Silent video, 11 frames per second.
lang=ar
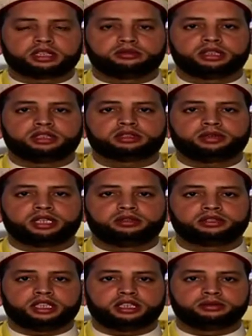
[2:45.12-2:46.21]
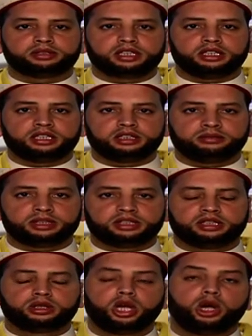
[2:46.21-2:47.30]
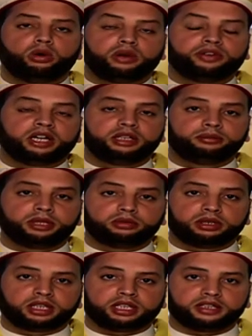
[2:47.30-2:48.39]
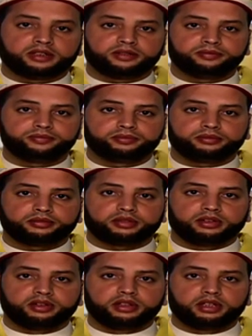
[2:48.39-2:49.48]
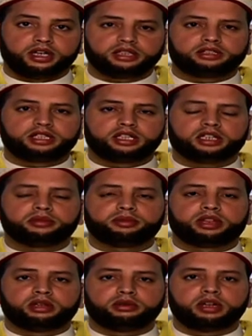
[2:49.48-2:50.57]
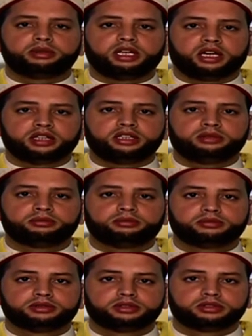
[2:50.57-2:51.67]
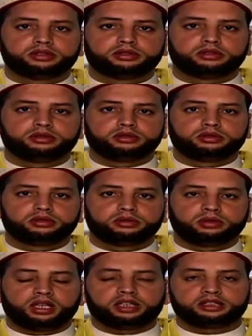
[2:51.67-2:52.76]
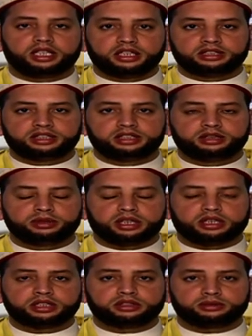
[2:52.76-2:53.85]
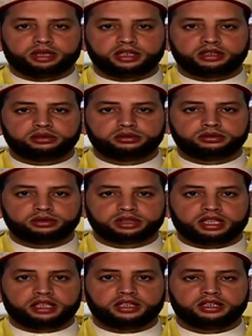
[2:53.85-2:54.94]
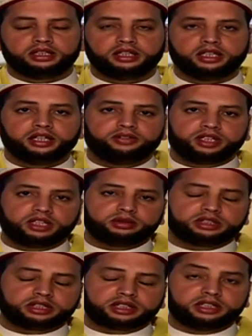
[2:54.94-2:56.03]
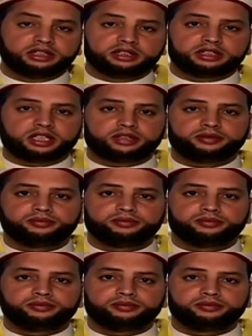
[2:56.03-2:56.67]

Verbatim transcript: إلى الله سبحانه وتعالى بسائر العبادات وأفعال البر والخير حتى يحظى بالثواب العظيم والعطاء الجزيل من الله سبحانه وتعالى فإذا وجدت الإنسان